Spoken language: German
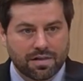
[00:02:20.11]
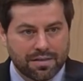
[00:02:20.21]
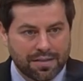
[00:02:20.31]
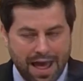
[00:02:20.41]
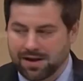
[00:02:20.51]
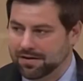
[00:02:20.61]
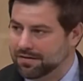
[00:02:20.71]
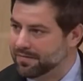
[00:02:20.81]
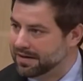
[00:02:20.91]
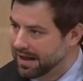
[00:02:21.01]
Nein,
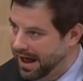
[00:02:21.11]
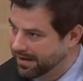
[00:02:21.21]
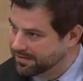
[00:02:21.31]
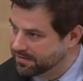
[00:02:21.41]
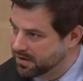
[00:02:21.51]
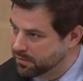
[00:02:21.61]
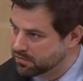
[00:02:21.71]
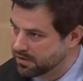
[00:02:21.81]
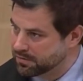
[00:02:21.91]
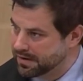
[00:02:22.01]
weil da ist es wiederum
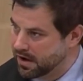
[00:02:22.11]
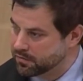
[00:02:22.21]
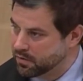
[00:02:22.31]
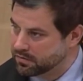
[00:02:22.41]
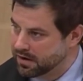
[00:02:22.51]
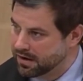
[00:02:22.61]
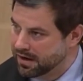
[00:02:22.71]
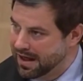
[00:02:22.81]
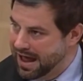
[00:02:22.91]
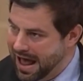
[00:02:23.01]
so, dass man ja aufgrund der
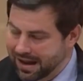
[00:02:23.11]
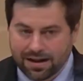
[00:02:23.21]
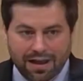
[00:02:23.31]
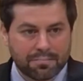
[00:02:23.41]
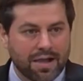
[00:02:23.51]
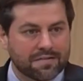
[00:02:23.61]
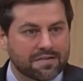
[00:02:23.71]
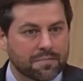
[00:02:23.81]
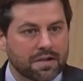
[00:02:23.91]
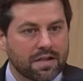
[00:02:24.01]
anderen
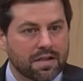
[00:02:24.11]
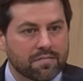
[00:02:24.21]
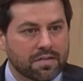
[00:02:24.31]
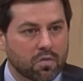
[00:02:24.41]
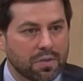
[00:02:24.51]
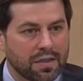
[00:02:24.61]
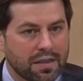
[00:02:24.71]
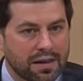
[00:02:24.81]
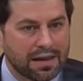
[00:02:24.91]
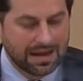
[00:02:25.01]
Maßnahmen wiederum
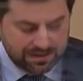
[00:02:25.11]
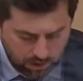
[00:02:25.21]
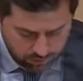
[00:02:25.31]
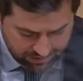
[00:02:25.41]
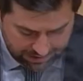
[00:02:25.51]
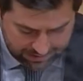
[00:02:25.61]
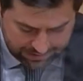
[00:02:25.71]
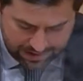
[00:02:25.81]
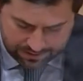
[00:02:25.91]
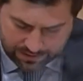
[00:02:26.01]
nicht ausreichend
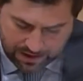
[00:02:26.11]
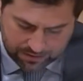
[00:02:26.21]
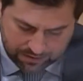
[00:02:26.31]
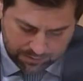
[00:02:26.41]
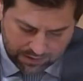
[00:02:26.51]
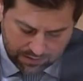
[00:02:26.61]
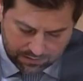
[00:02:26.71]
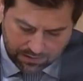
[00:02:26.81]
Geld in die Hand nehmen kann.